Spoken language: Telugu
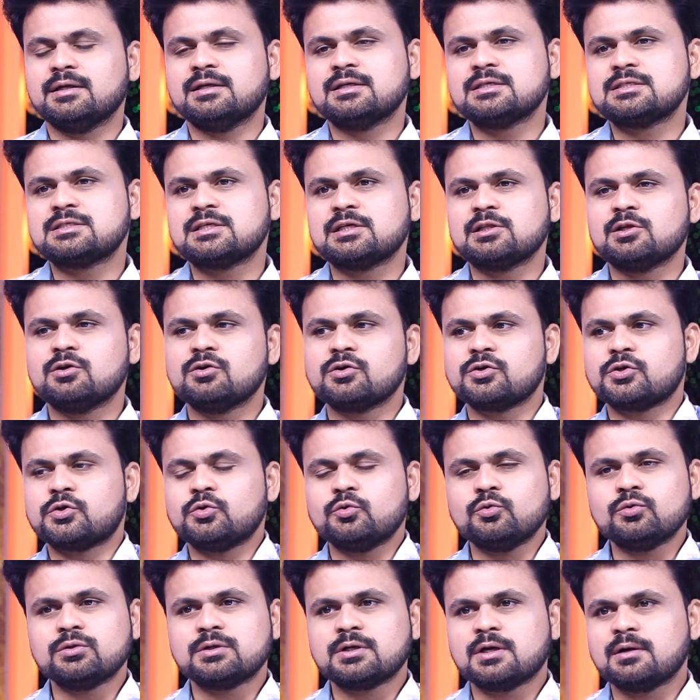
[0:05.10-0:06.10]
ఇండస్ట్రీలో
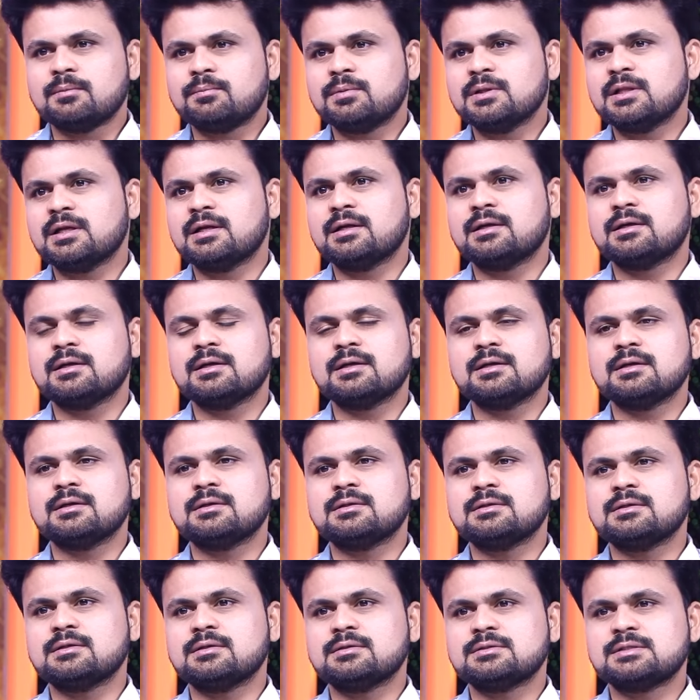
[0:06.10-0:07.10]
క్యూట్ కపుల్ అంటే
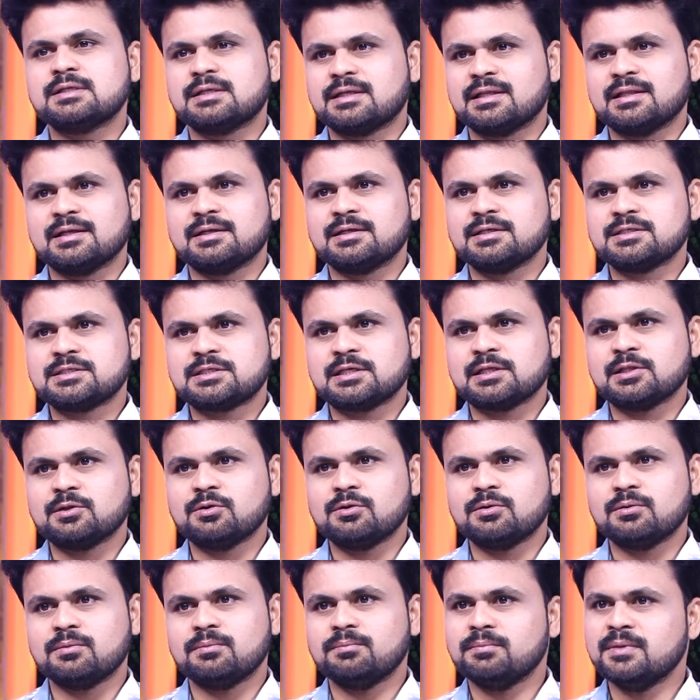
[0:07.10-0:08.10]
సీరియల్ ఇండస్ట్రీలో
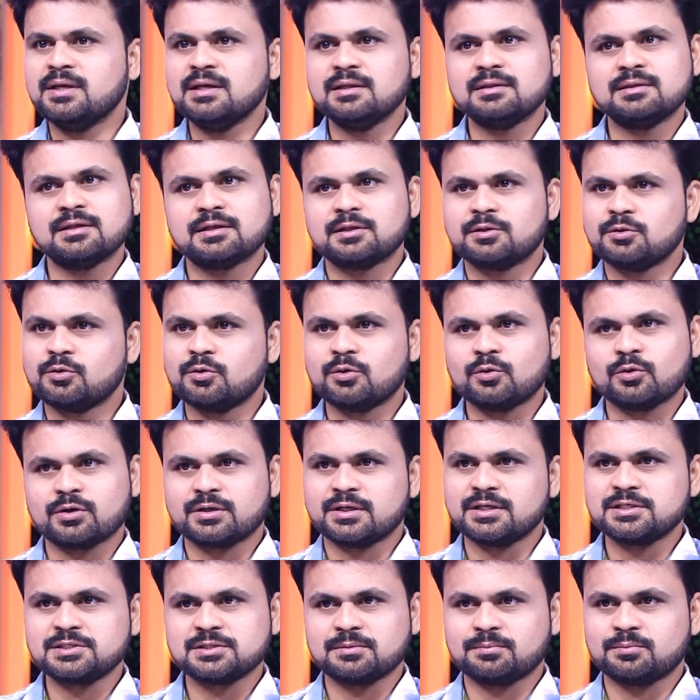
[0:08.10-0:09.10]
మీ ఇద్దరిది కూడా
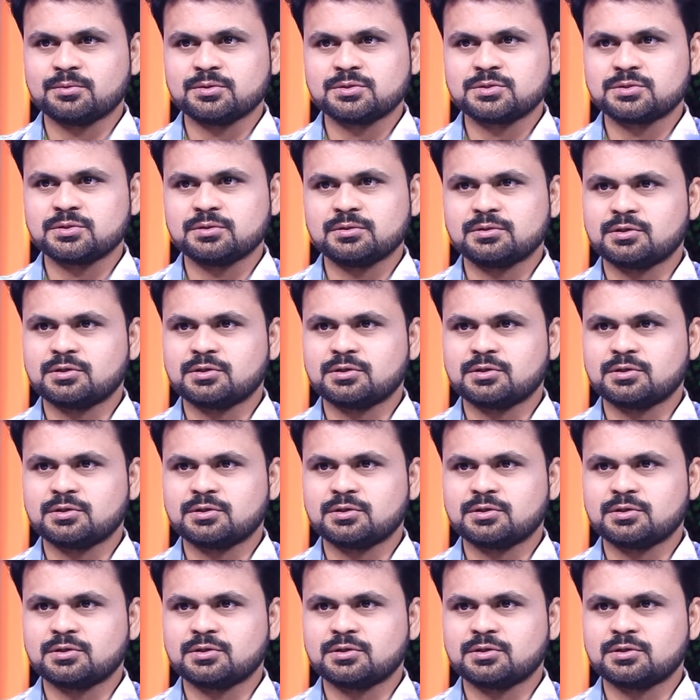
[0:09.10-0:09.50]
ఒకటని చెప్పొచ్చు